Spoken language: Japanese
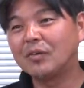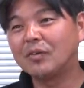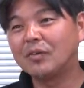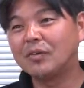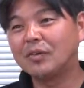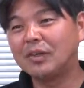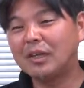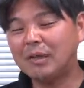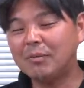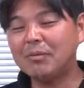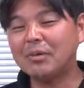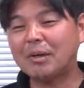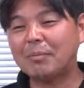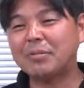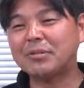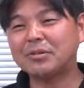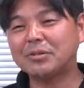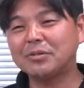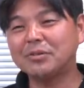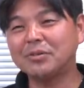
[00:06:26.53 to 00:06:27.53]
でもやっ
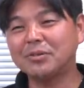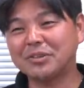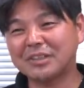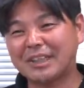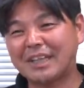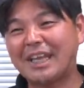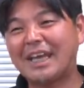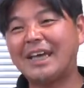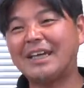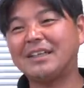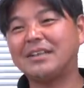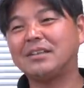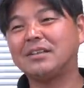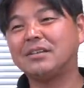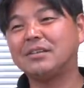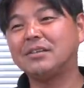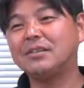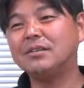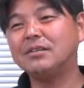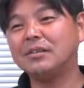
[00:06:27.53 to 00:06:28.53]
ぱそういうのじゃないっ
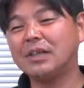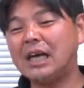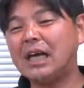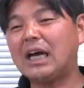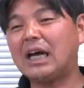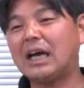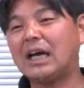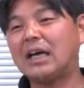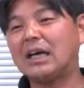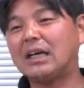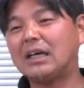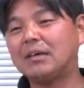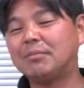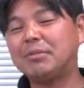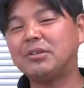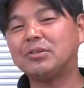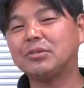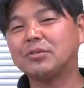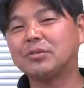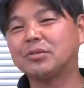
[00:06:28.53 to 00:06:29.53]
ていうのが、やっ
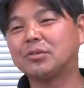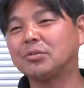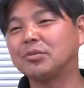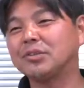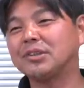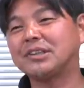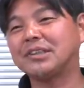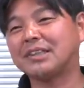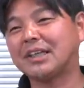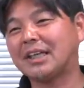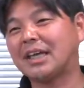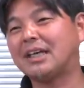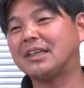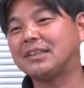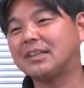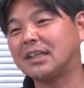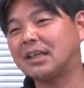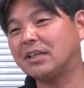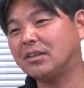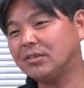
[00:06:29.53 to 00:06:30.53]
ぱりちょっと正直じゃないん
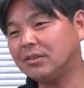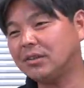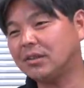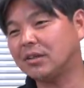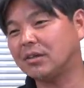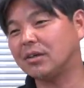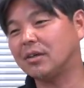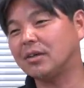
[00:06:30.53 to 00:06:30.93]
じゃないのって、まあ、ま